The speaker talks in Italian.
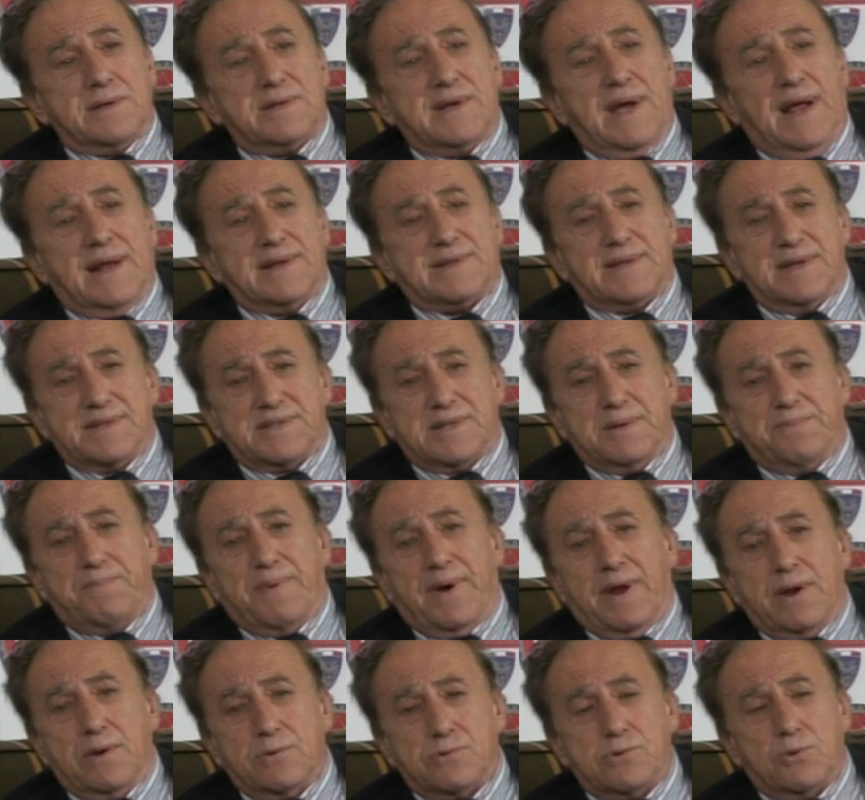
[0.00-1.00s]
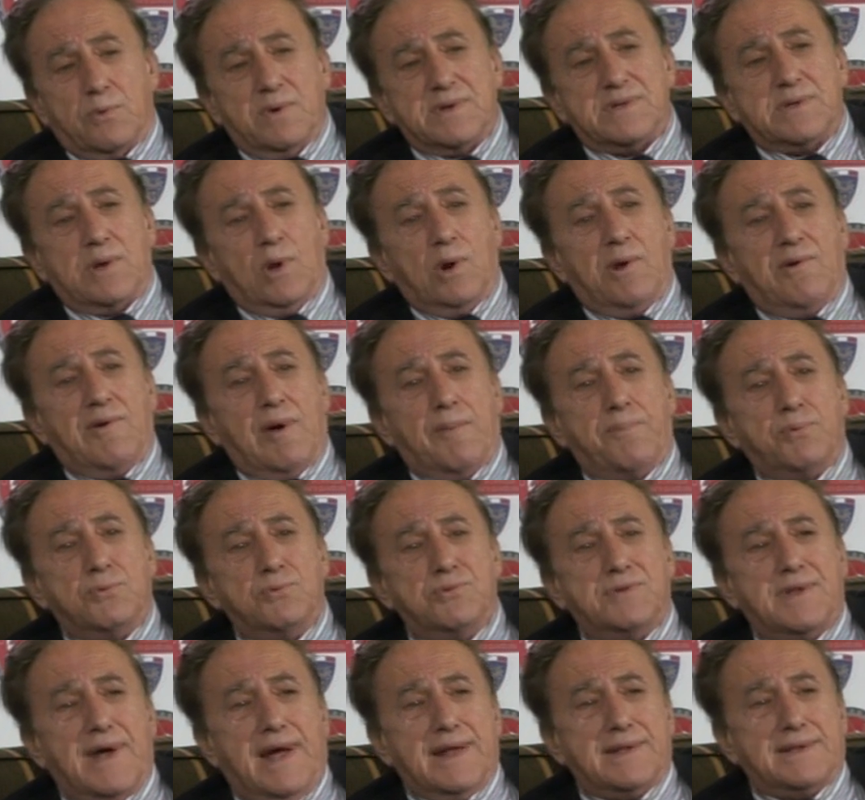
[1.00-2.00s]
si alza il sipario su questa nuova
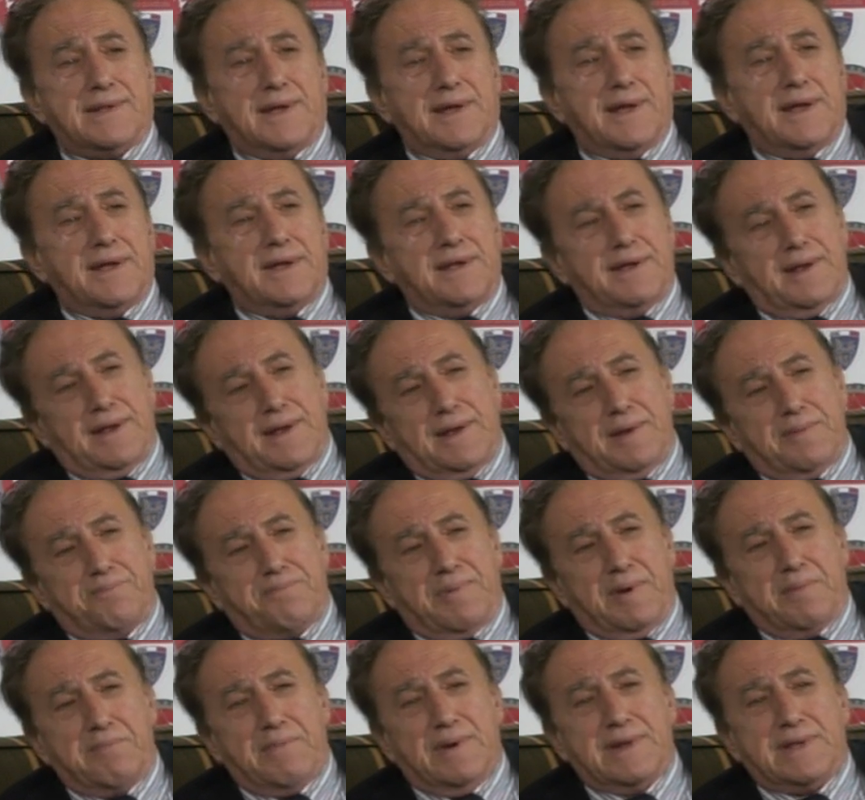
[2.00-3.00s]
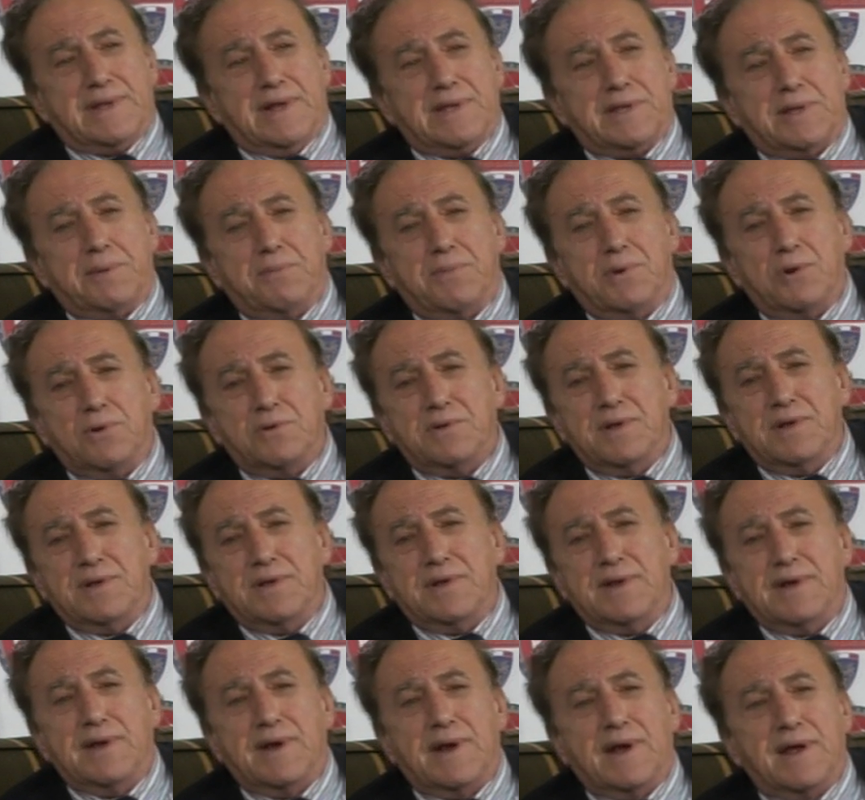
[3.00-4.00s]
puntata, eh, permettetemelo di
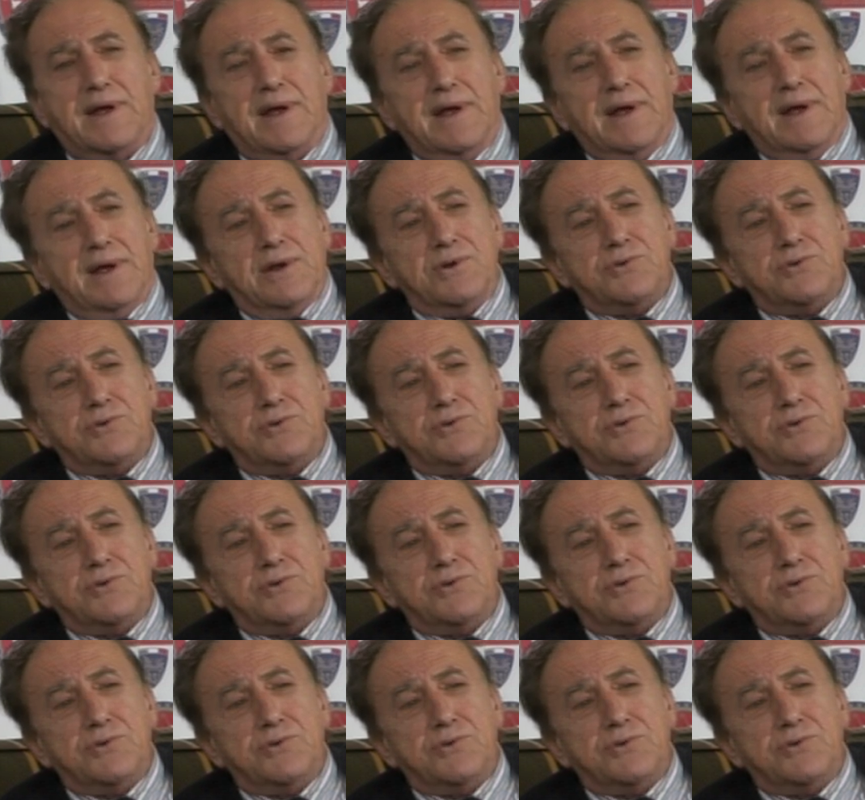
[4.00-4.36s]
dire,